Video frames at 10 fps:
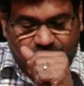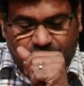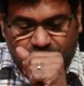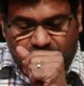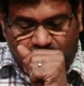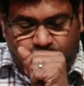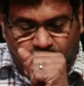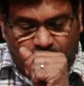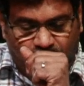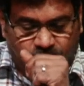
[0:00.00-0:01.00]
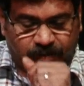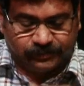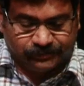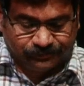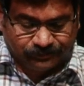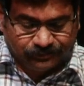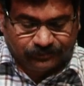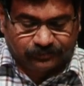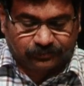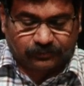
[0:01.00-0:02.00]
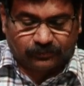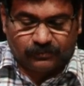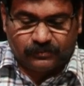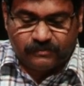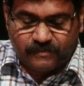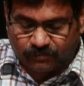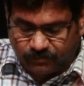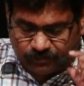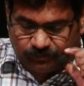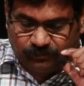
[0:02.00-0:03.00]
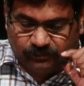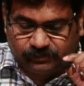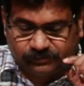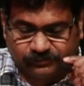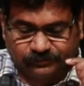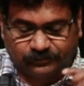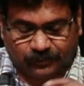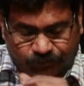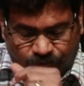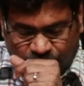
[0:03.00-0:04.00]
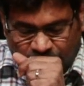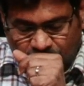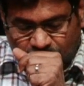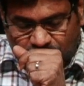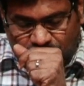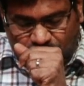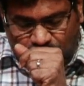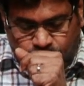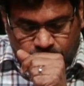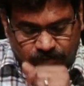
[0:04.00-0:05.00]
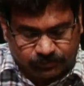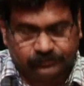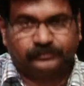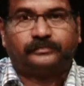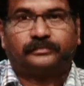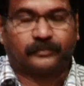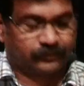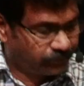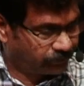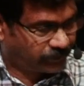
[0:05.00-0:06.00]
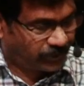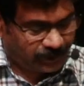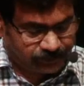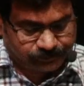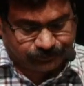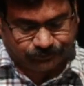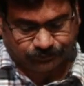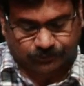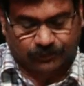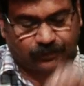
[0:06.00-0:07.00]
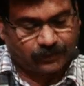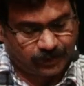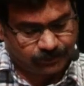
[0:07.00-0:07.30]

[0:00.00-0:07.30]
తండ్రి అయిన దేవుని అందును ప్రభువైన యేసుక్రీస్తునందును ఉన్న తెసలోనికేల సంగమునకు పౌలును సిల్వానును